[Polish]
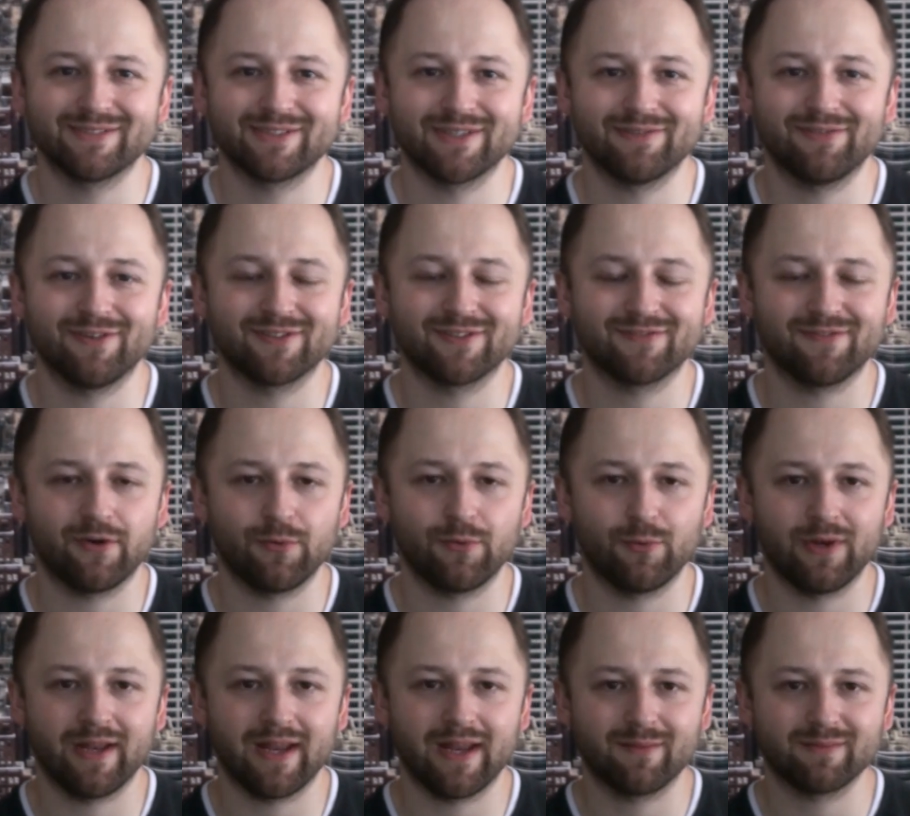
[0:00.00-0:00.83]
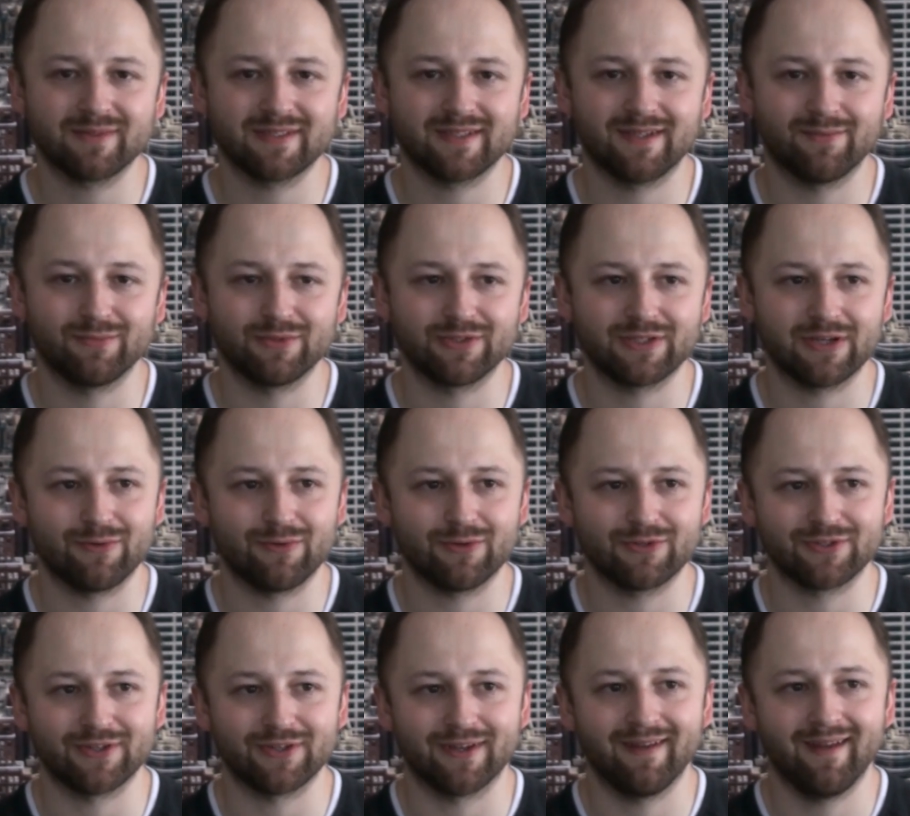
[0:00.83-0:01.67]
szefostwo Williamsa
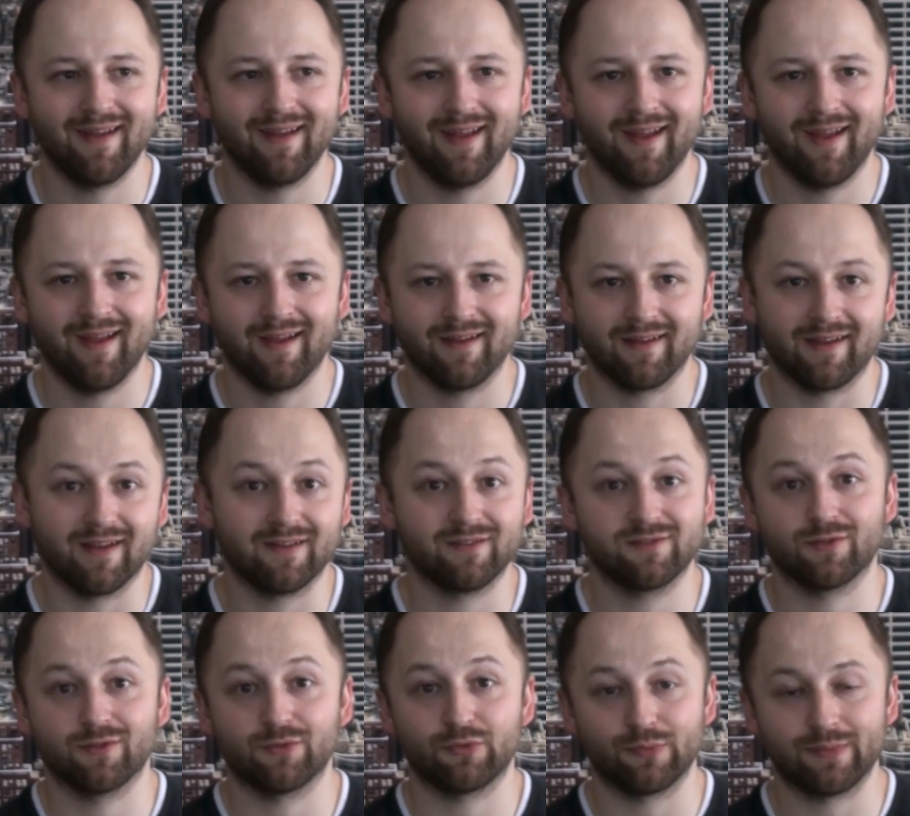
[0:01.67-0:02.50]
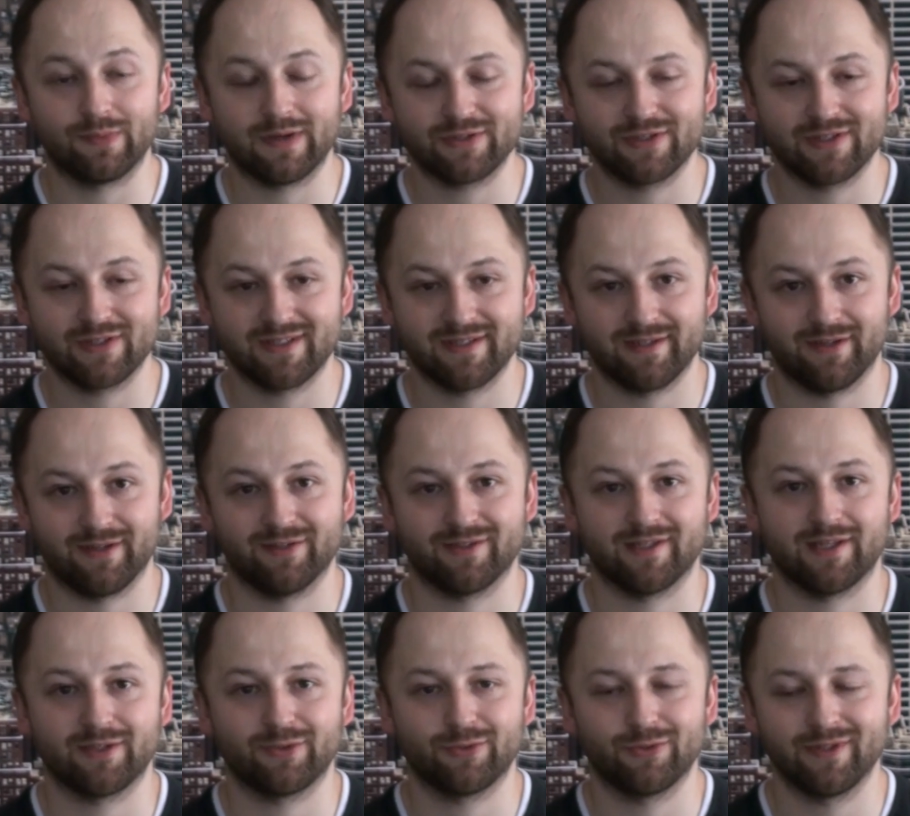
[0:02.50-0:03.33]
musiało się gęsto tłumaczyć z jego
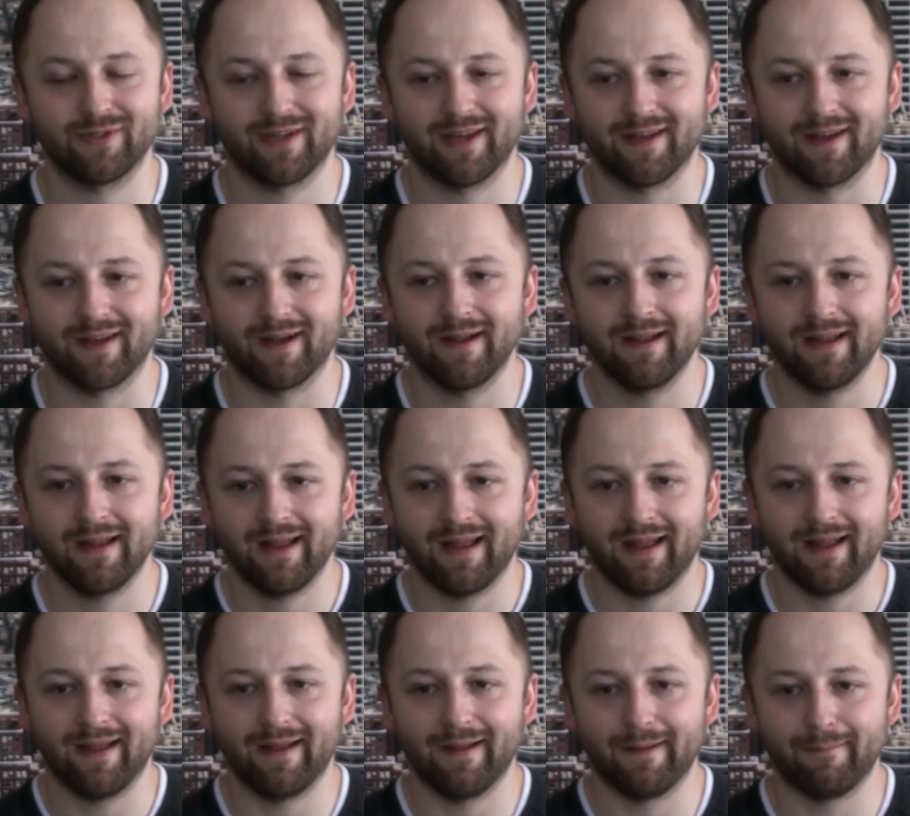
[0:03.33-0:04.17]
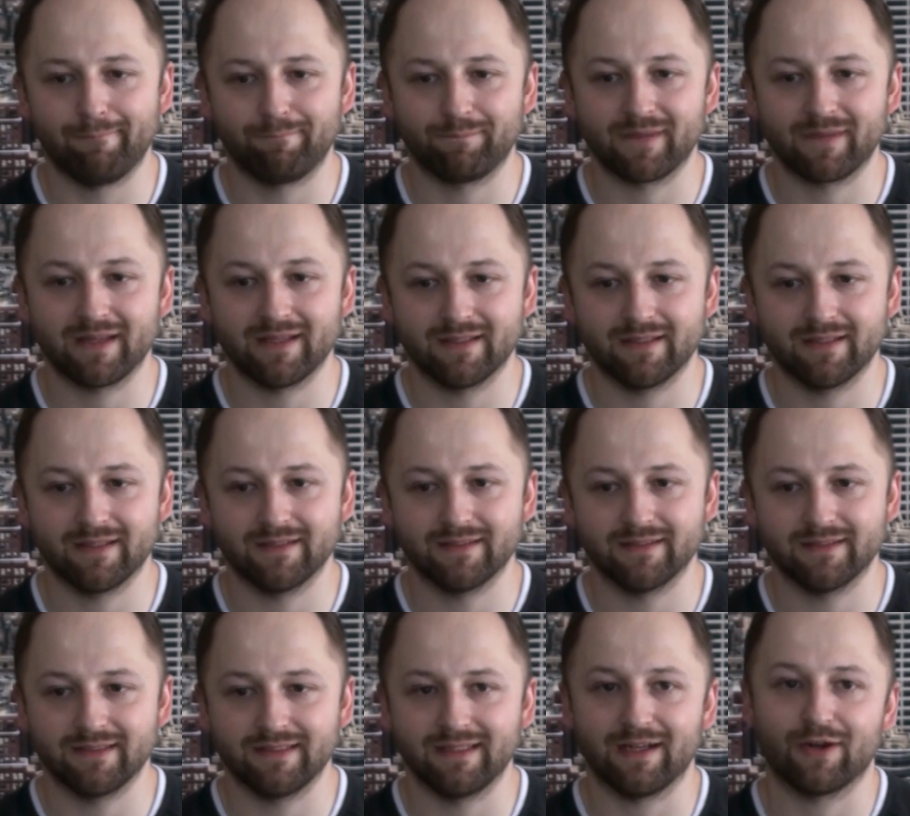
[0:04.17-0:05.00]
zatrudnienia
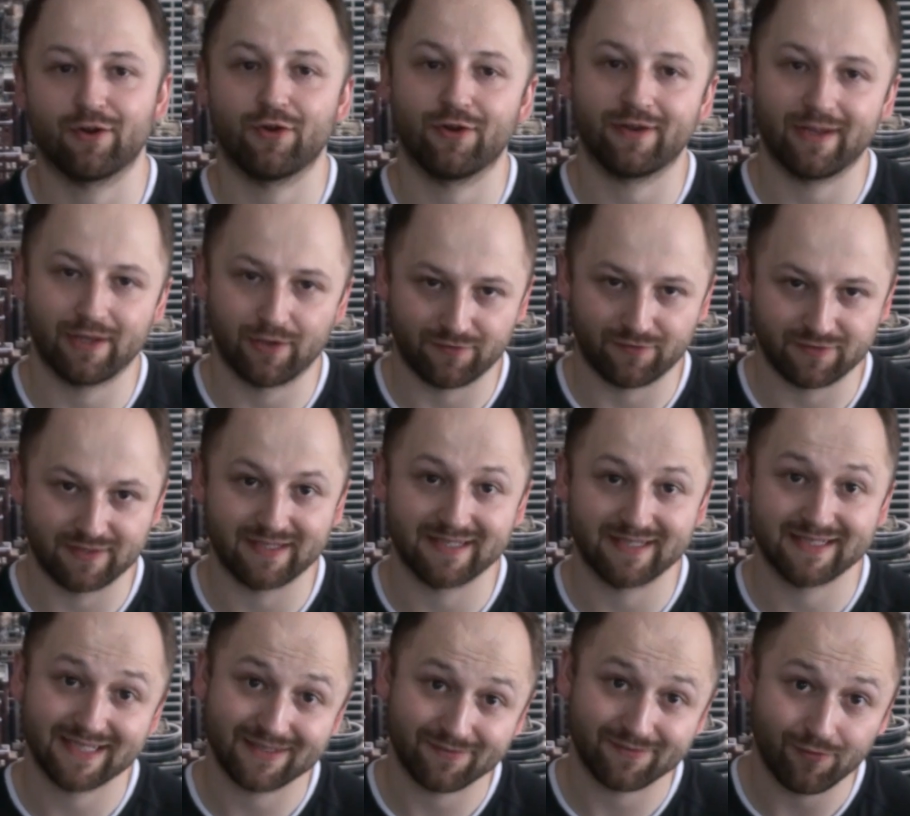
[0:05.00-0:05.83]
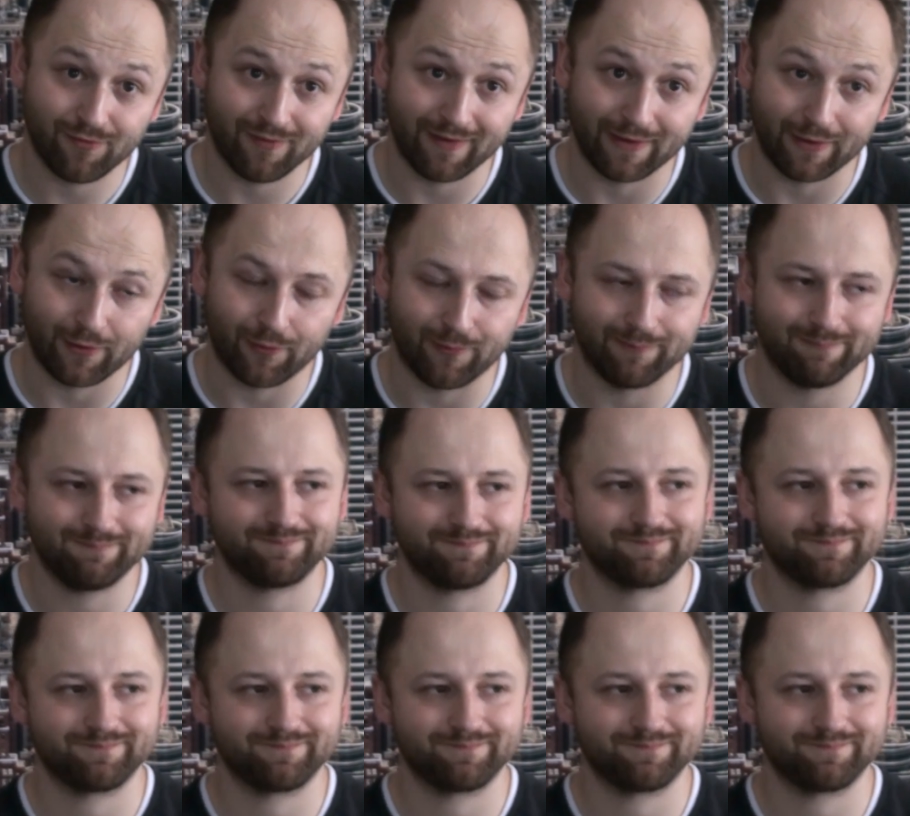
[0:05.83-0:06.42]
e, jako kierowcy rezerwowego.